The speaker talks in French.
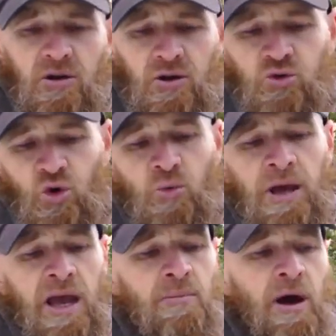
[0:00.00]
euh, de
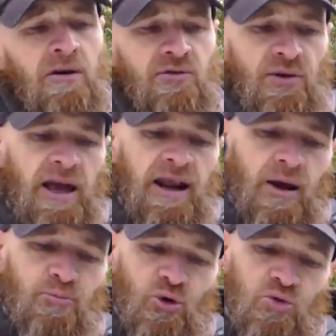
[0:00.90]
même faire
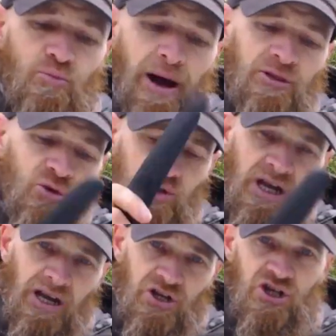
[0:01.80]
un peu de
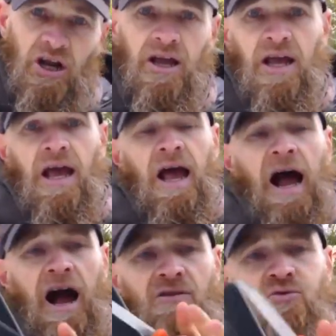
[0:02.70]
bâtonnage,
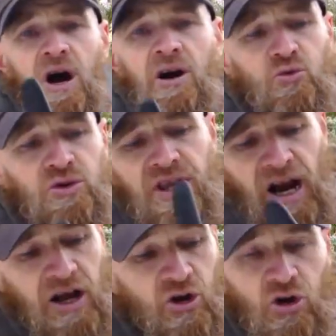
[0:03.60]
avoir une
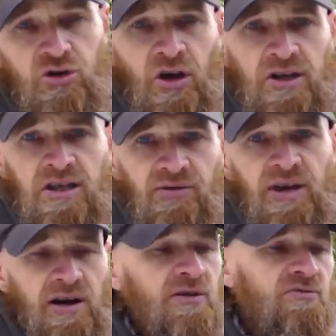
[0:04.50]
dragonne qui
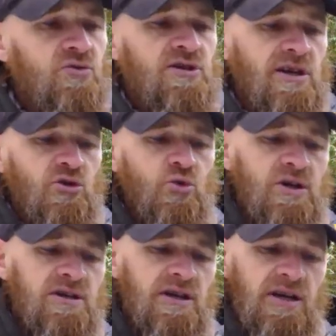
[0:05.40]
vient vous le
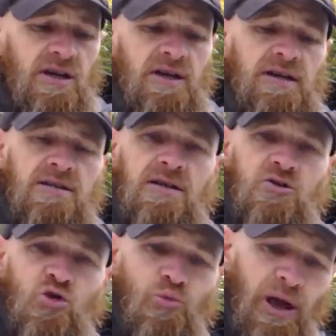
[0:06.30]
sécuriser, c'est
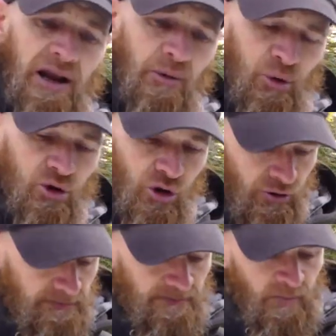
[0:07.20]
super
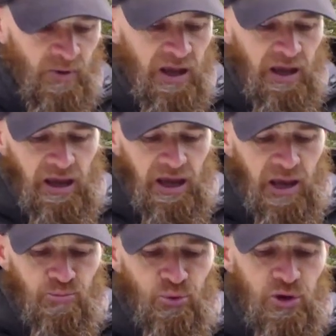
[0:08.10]
important.
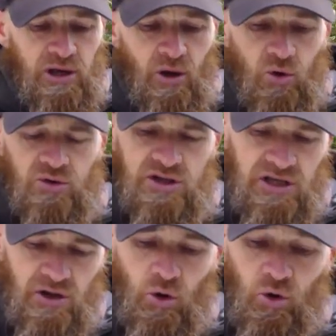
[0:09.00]
Et puis
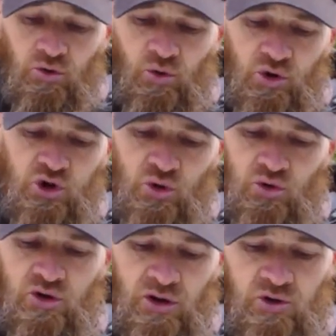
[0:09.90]
aussi, autre
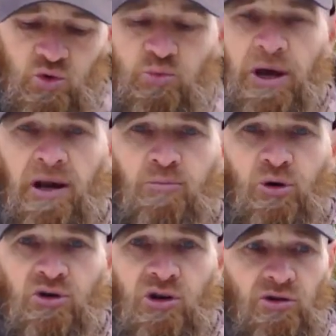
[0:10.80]
chose super
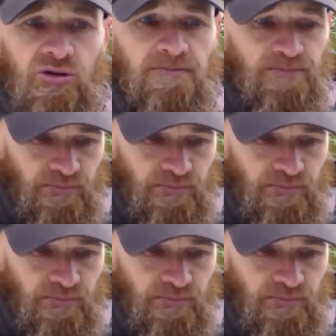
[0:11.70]
importante,